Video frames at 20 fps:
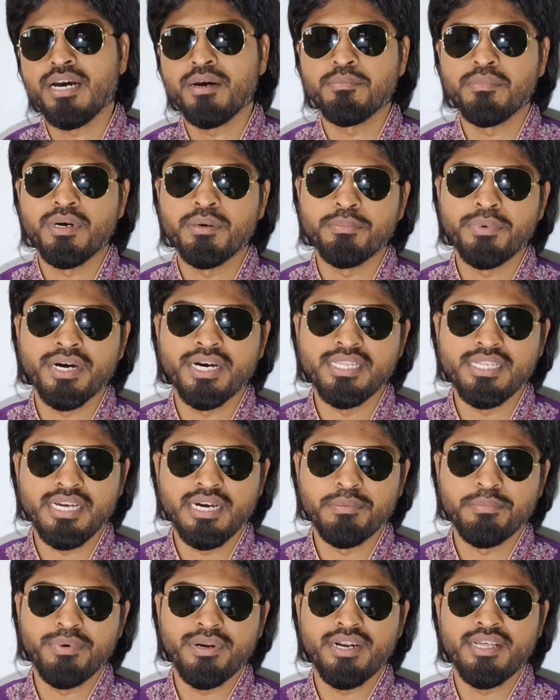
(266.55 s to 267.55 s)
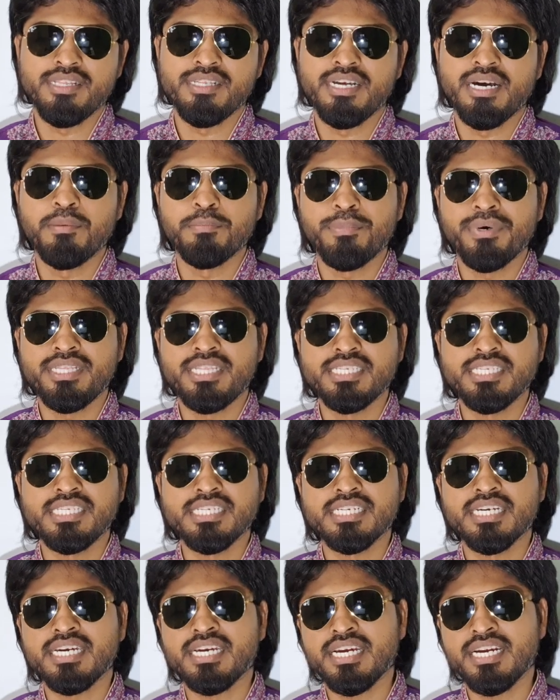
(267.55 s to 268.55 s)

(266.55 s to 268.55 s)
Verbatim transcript: ஆமாம் பாதுகாப்பானது ஐம்பத்தஞ்சுக்கு